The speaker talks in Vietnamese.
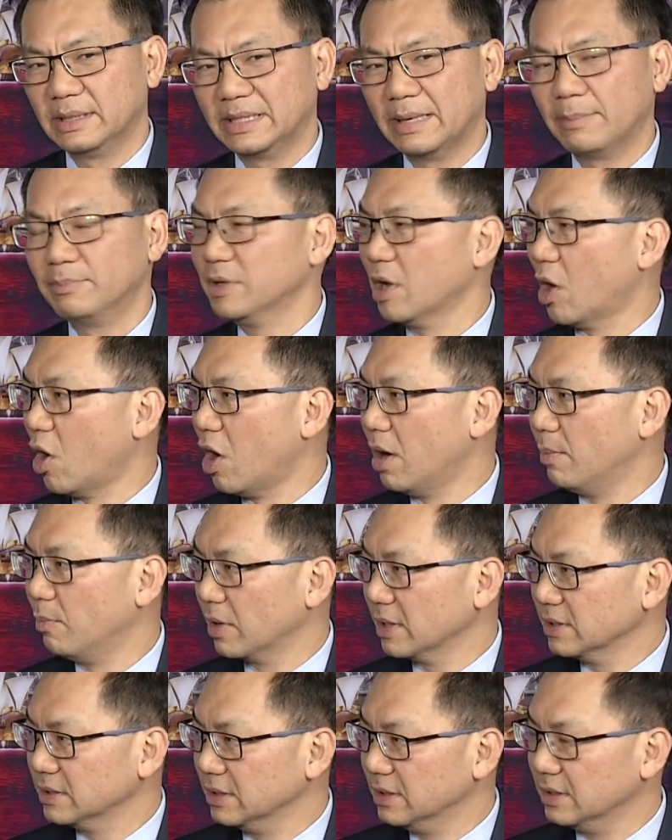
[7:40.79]
cái thăm dò
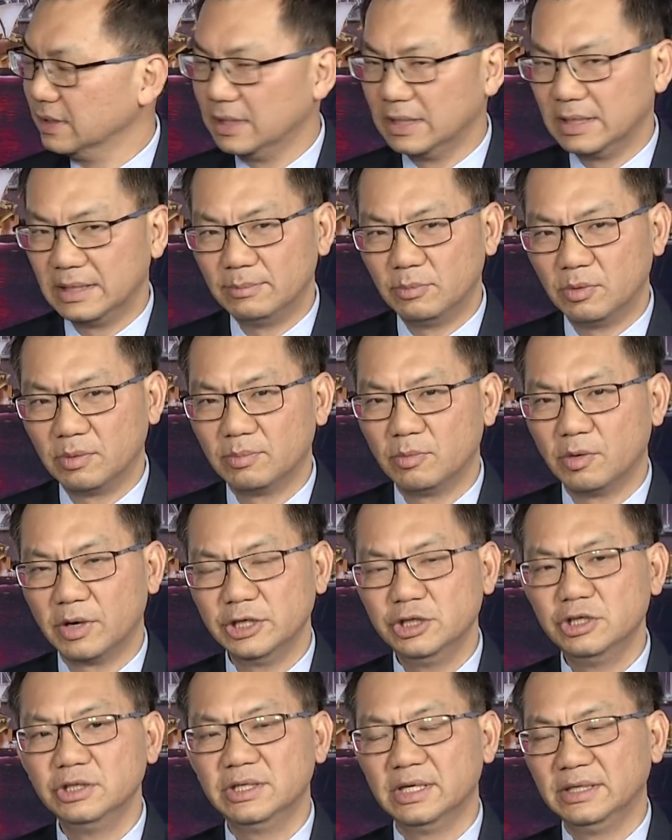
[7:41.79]
một cái sự ờ, một một
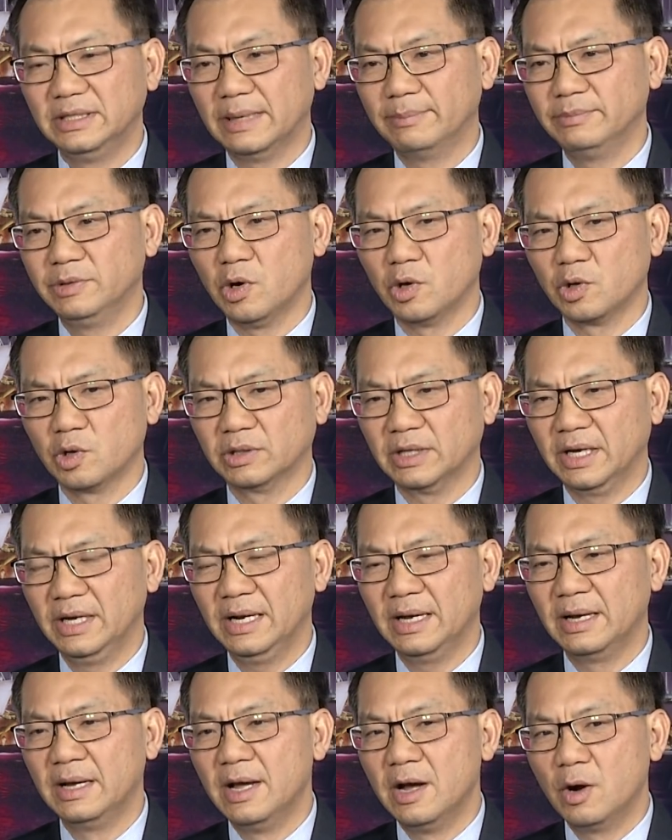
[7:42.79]
cái chương trình thăm dò cho thấy
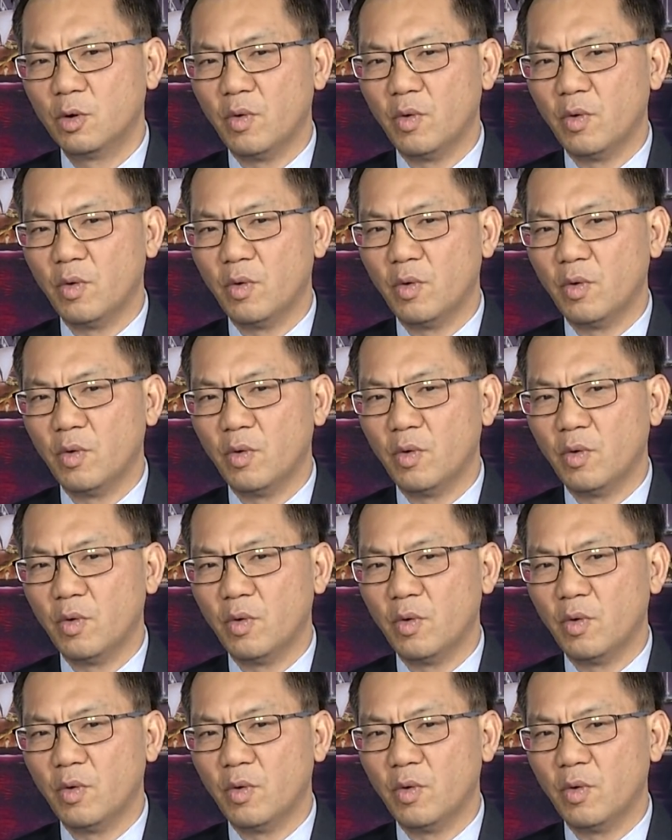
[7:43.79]
là